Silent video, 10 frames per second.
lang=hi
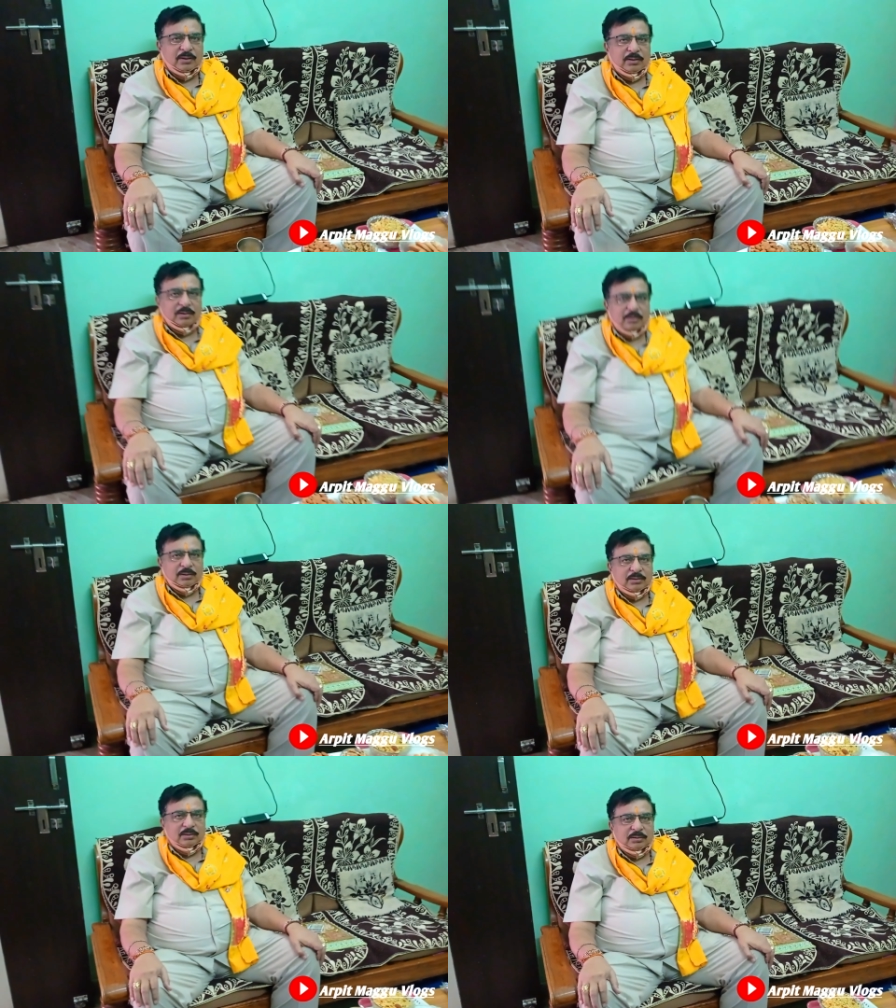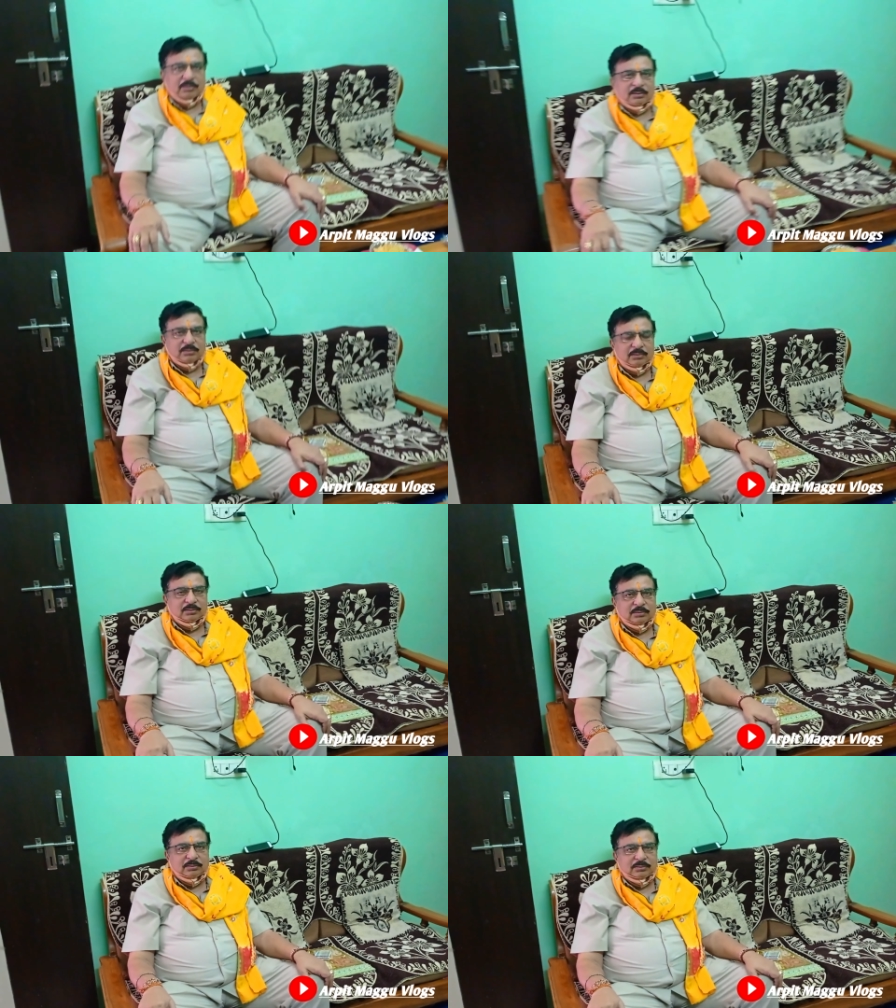तो गाइज अंकल आ चुके
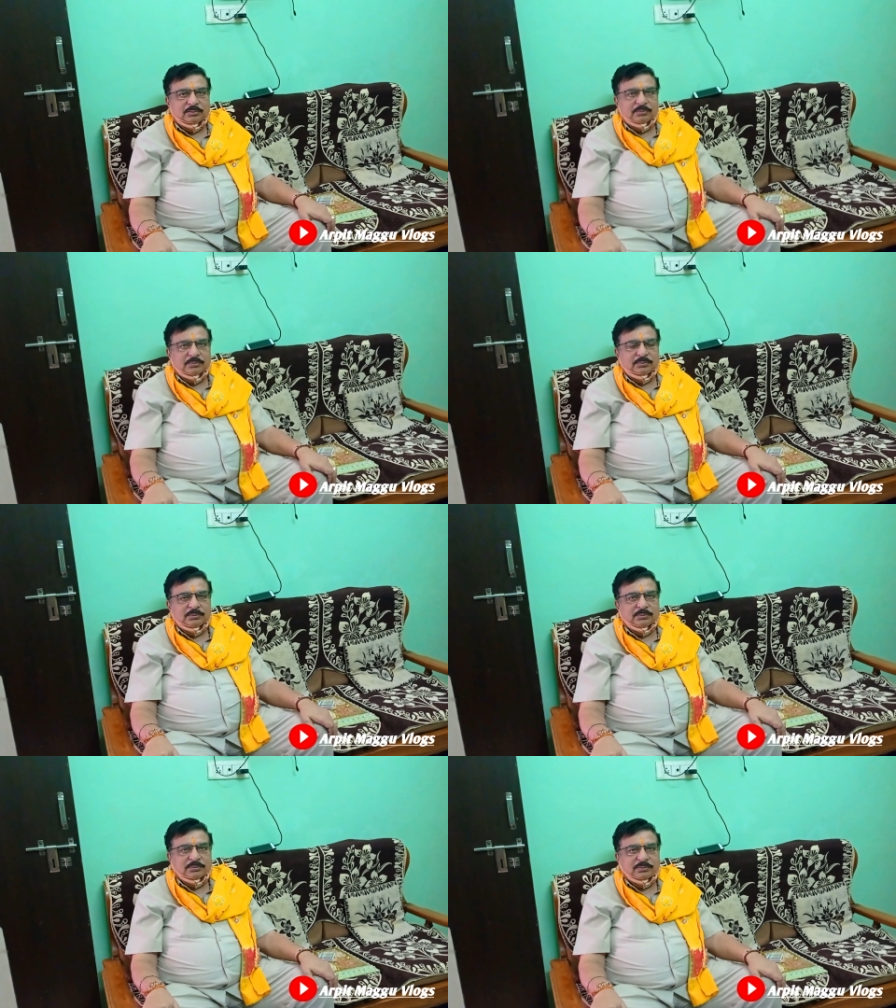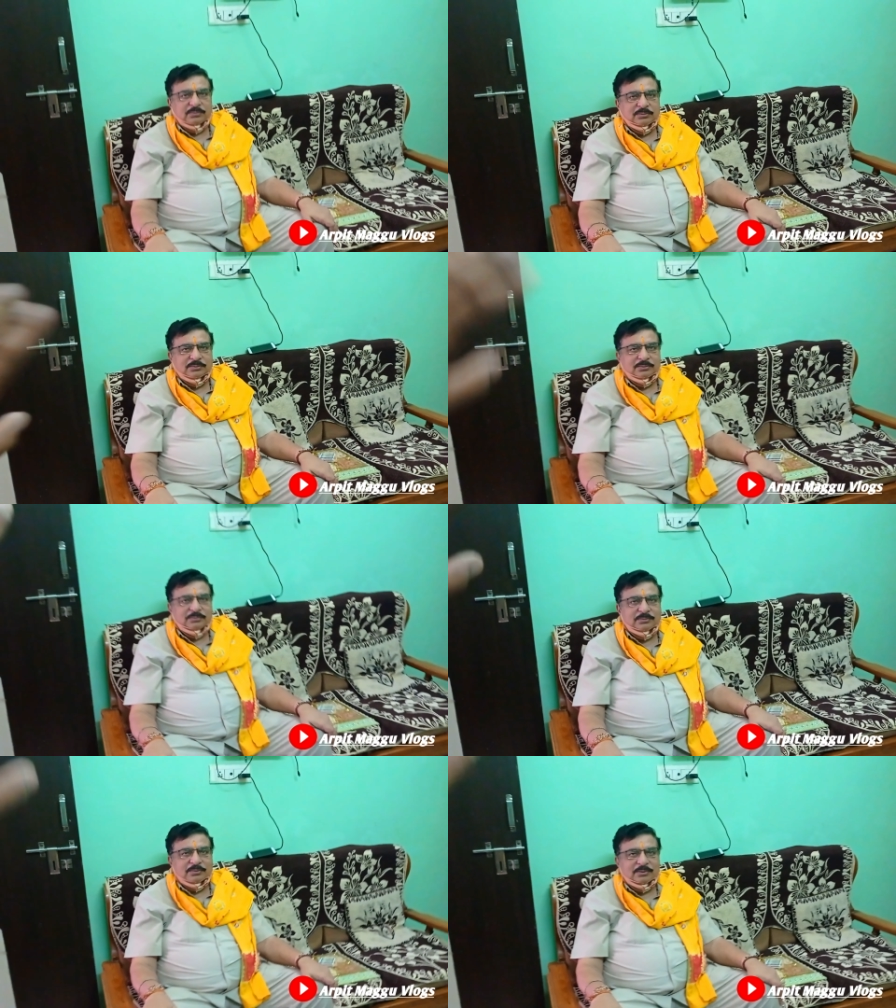हैं घर पे हेलो
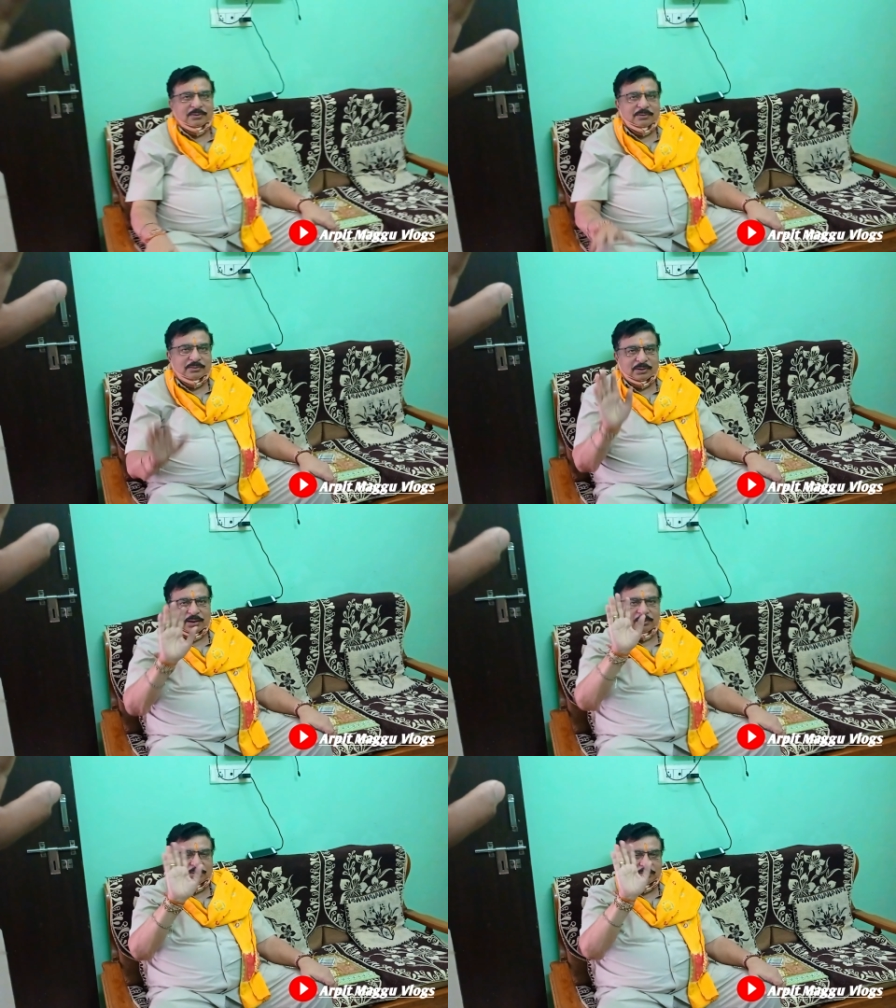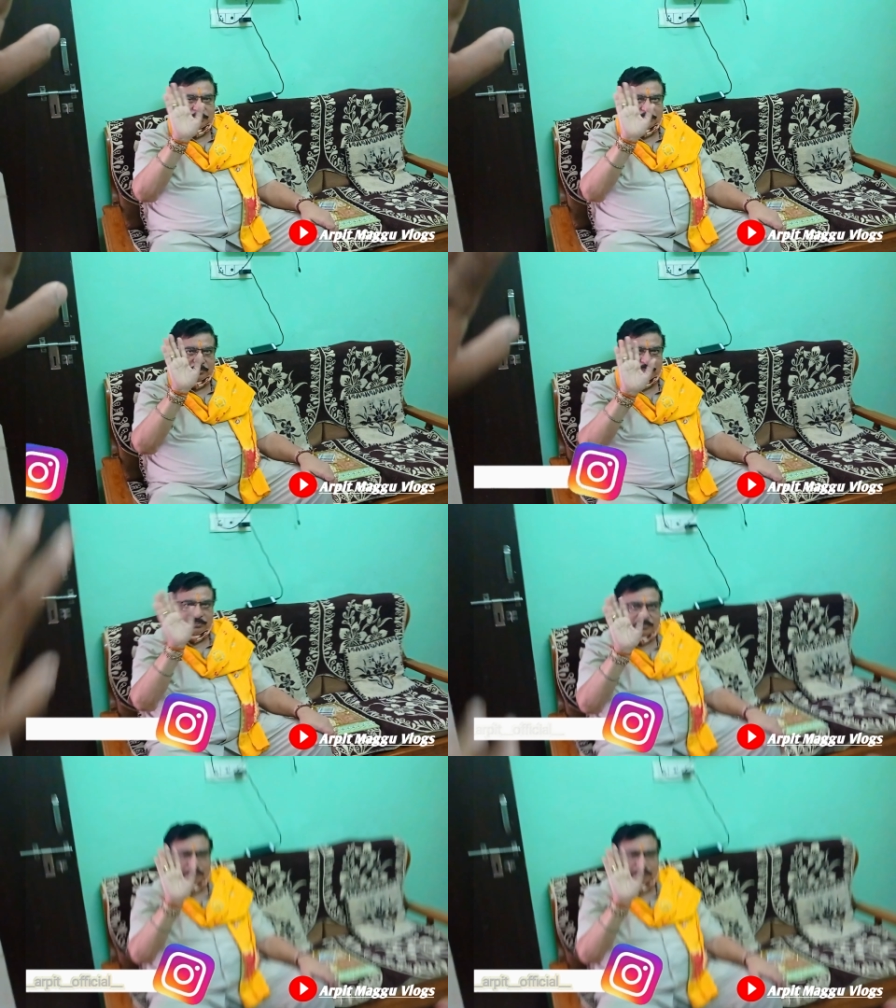अंकल हेलो